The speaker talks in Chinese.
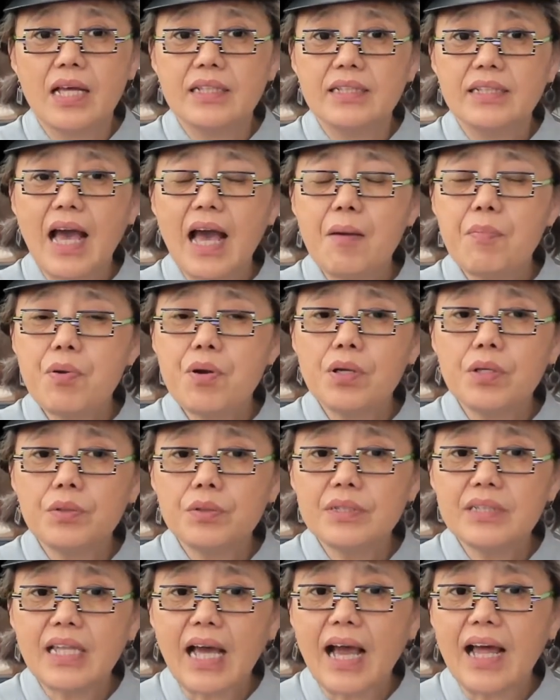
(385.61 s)
拿破
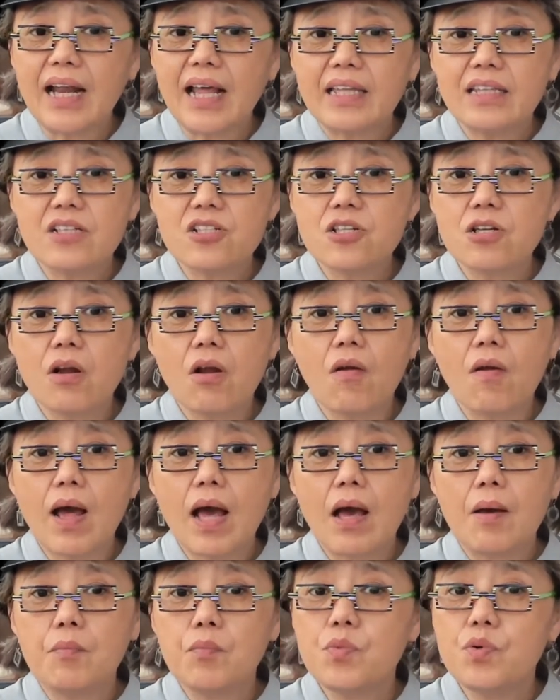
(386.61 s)
仑打来的时候
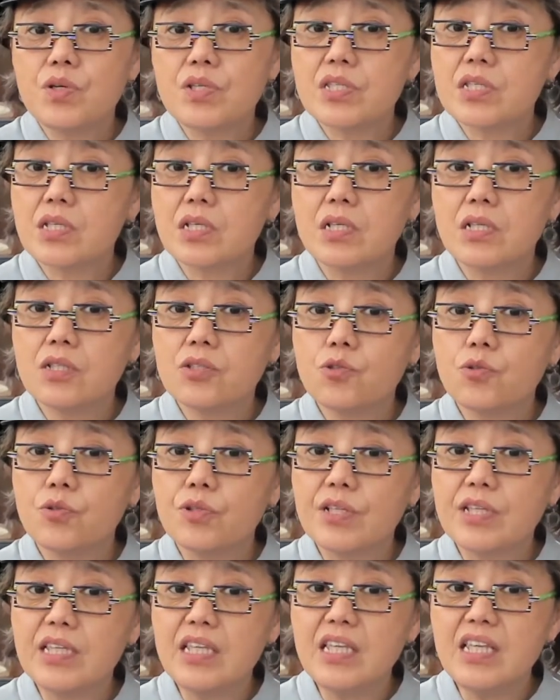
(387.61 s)
啊，莫斯科
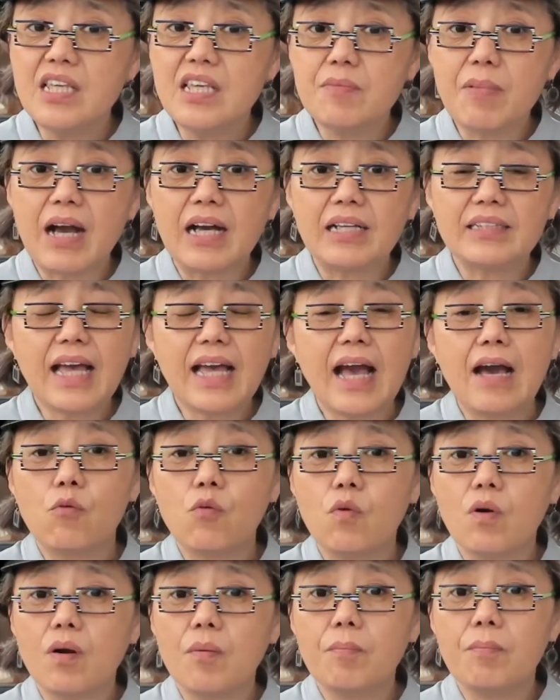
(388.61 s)
就是一把大
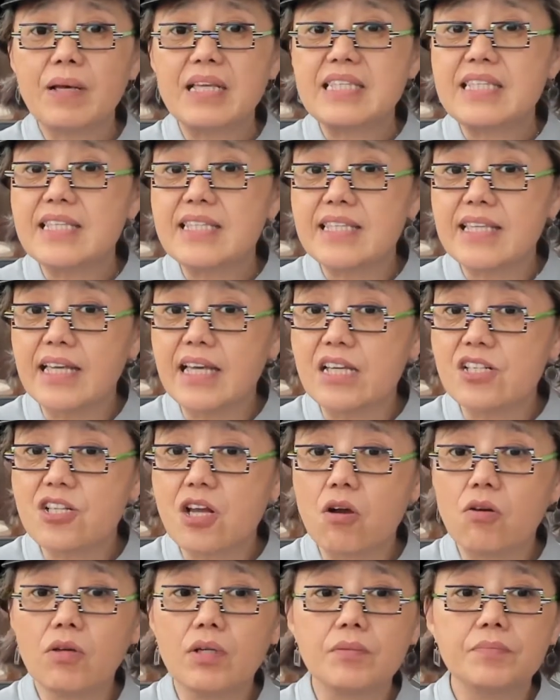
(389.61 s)
火把自己给
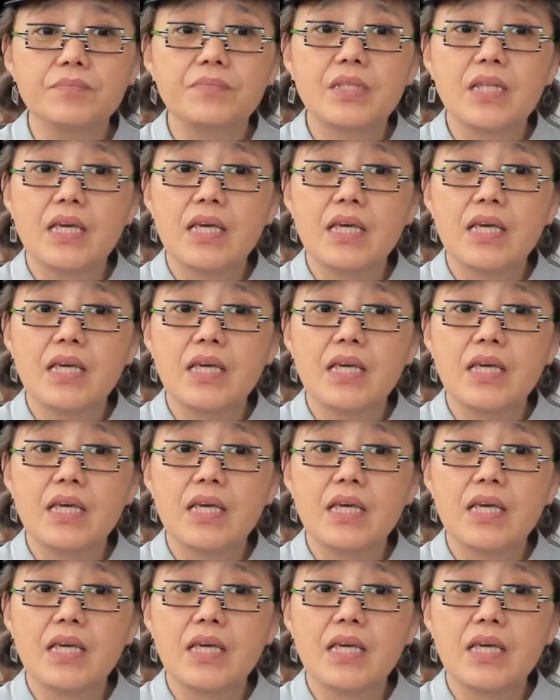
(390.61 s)
烧了，